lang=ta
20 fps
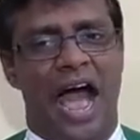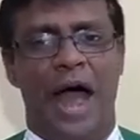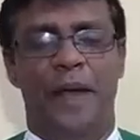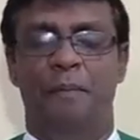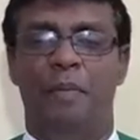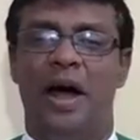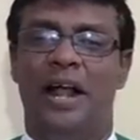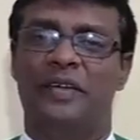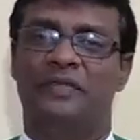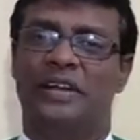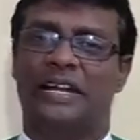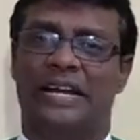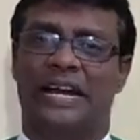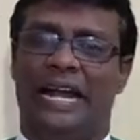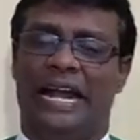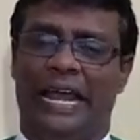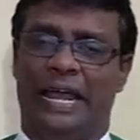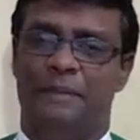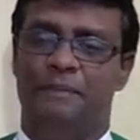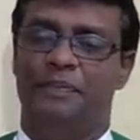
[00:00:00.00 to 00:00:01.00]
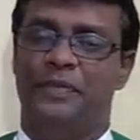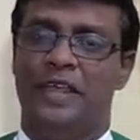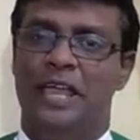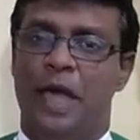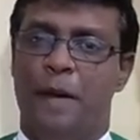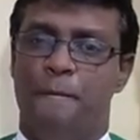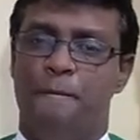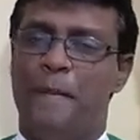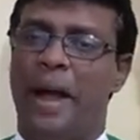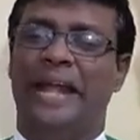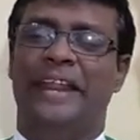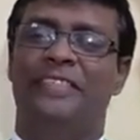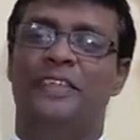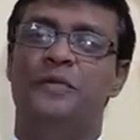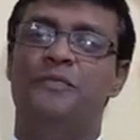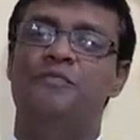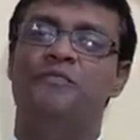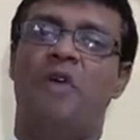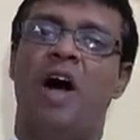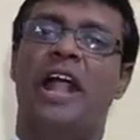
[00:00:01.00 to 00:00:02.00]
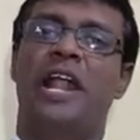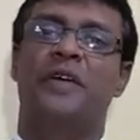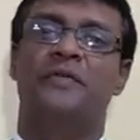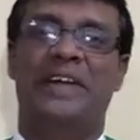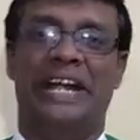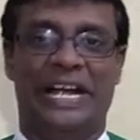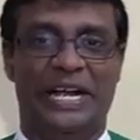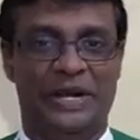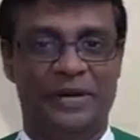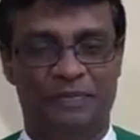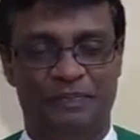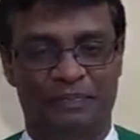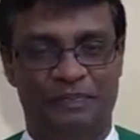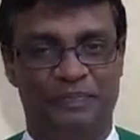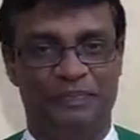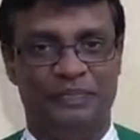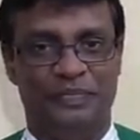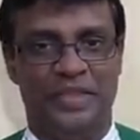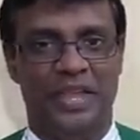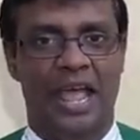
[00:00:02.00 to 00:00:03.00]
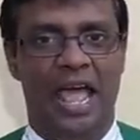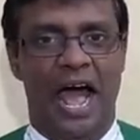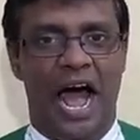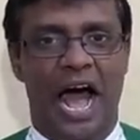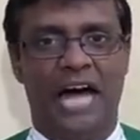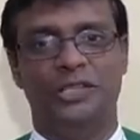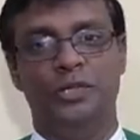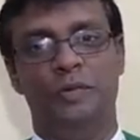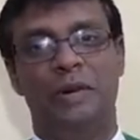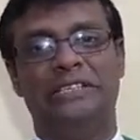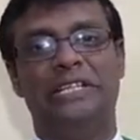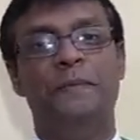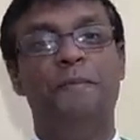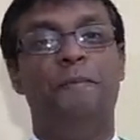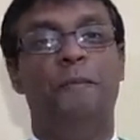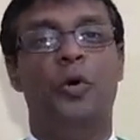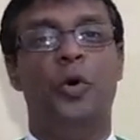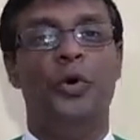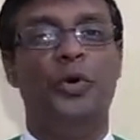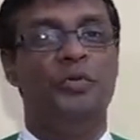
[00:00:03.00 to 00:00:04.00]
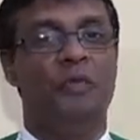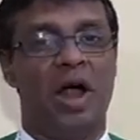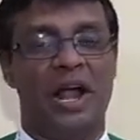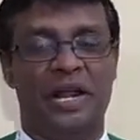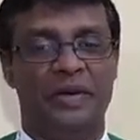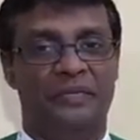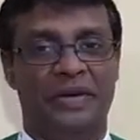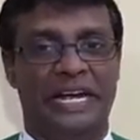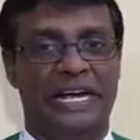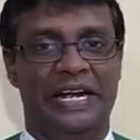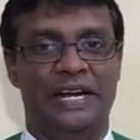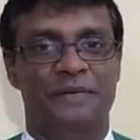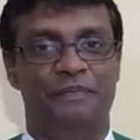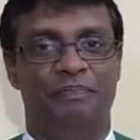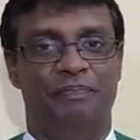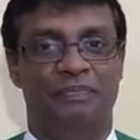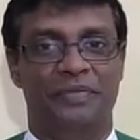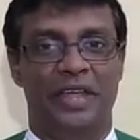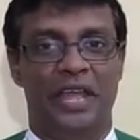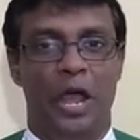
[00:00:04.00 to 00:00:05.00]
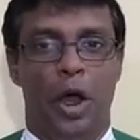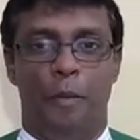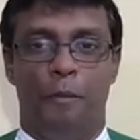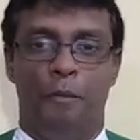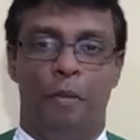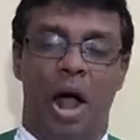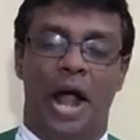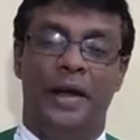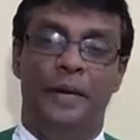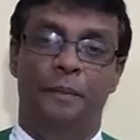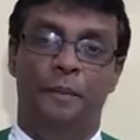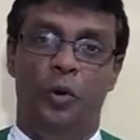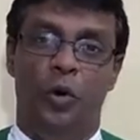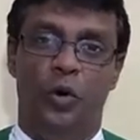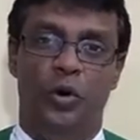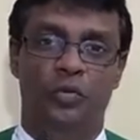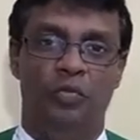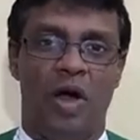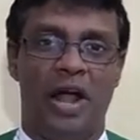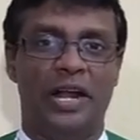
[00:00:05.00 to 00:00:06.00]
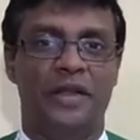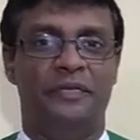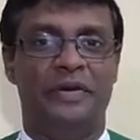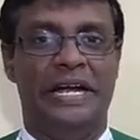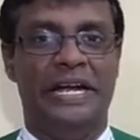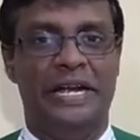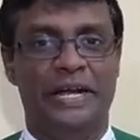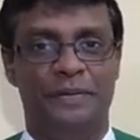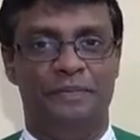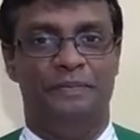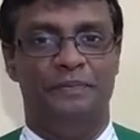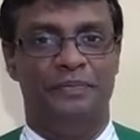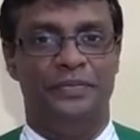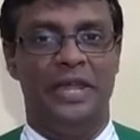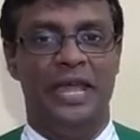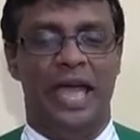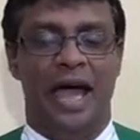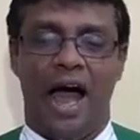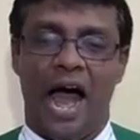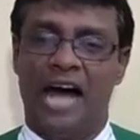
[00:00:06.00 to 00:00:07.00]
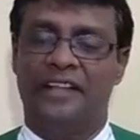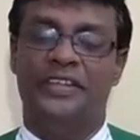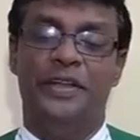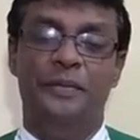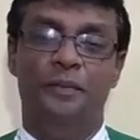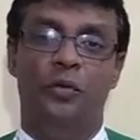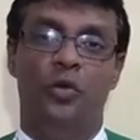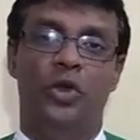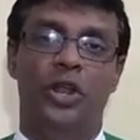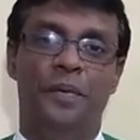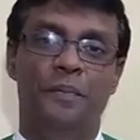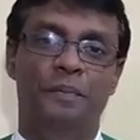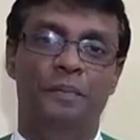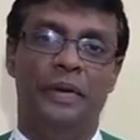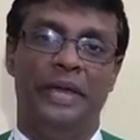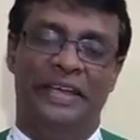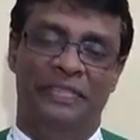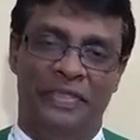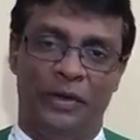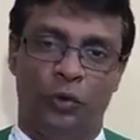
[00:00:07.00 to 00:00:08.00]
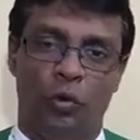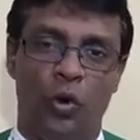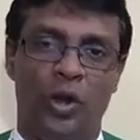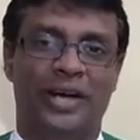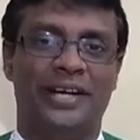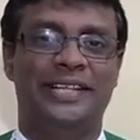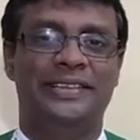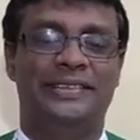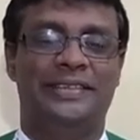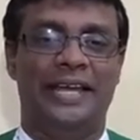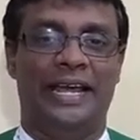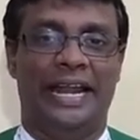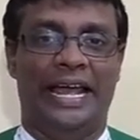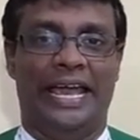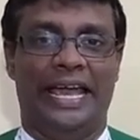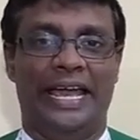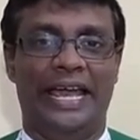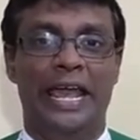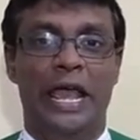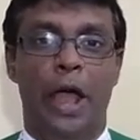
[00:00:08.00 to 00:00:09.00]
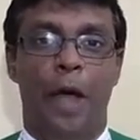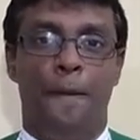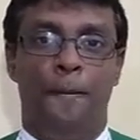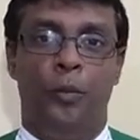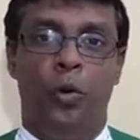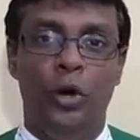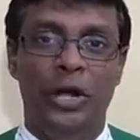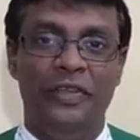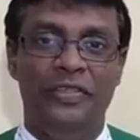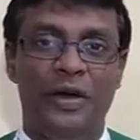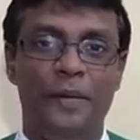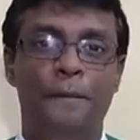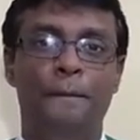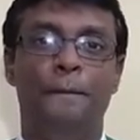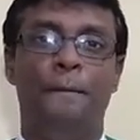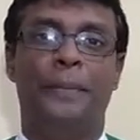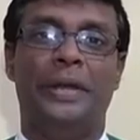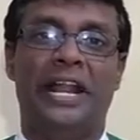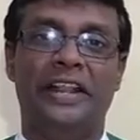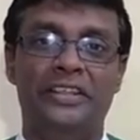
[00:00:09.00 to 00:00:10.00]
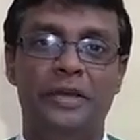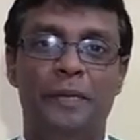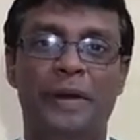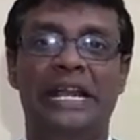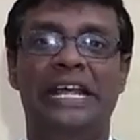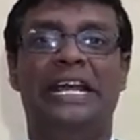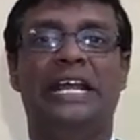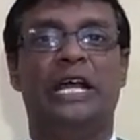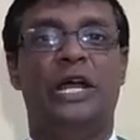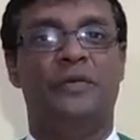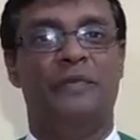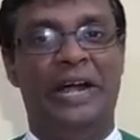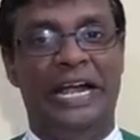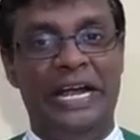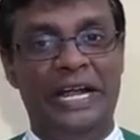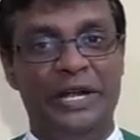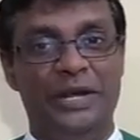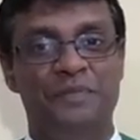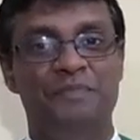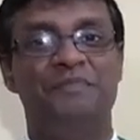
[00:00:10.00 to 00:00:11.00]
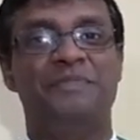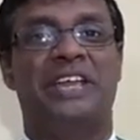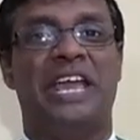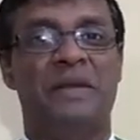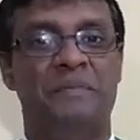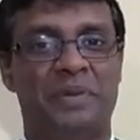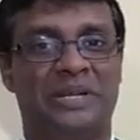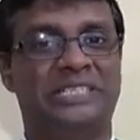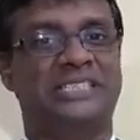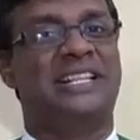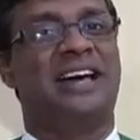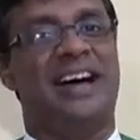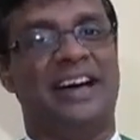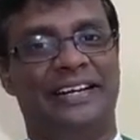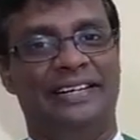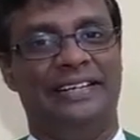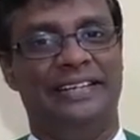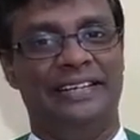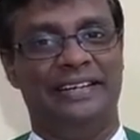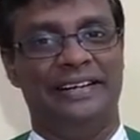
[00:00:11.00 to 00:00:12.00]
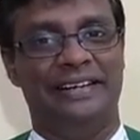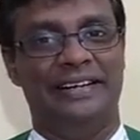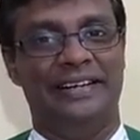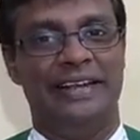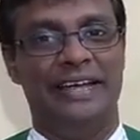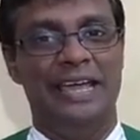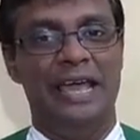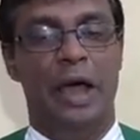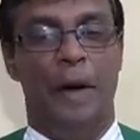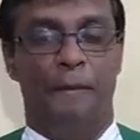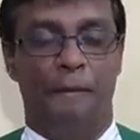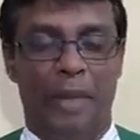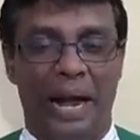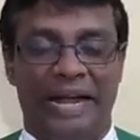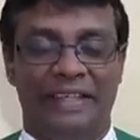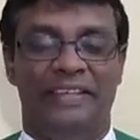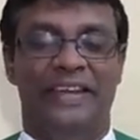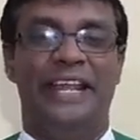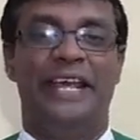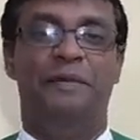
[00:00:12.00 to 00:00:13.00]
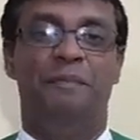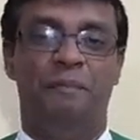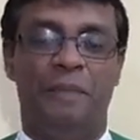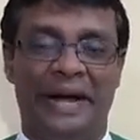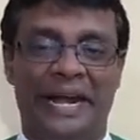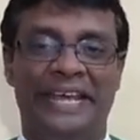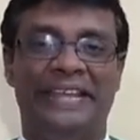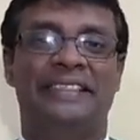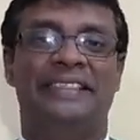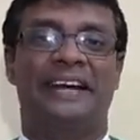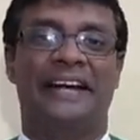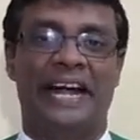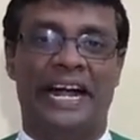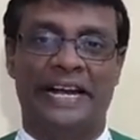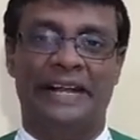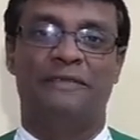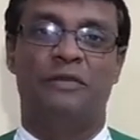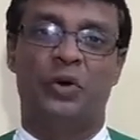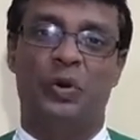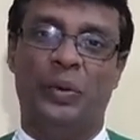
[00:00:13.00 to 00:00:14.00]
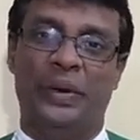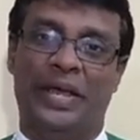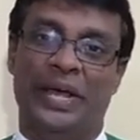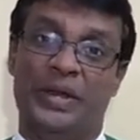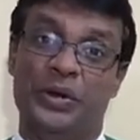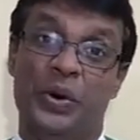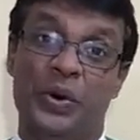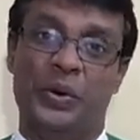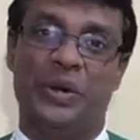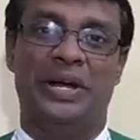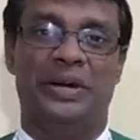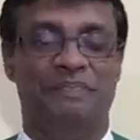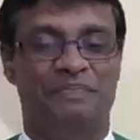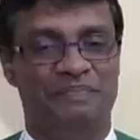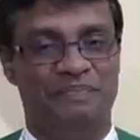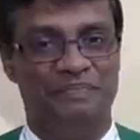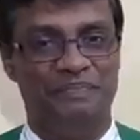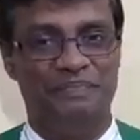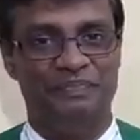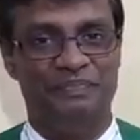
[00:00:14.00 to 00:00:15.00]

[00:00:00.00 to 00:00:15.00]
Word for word: அன்பானவர்களே மனிதம் வாழ வேண்டும் அது மதிப்போடு வாழ வேண்டும் மனப்போடு வாழ வேண்டும் அதன் மூலம் இந்த உலகத்திலே புனிதம் பிரதிபலிக்க வேண்டும் என்பதுதான் மனிதனை படைத்த கடவுளுடைய நோக்கம்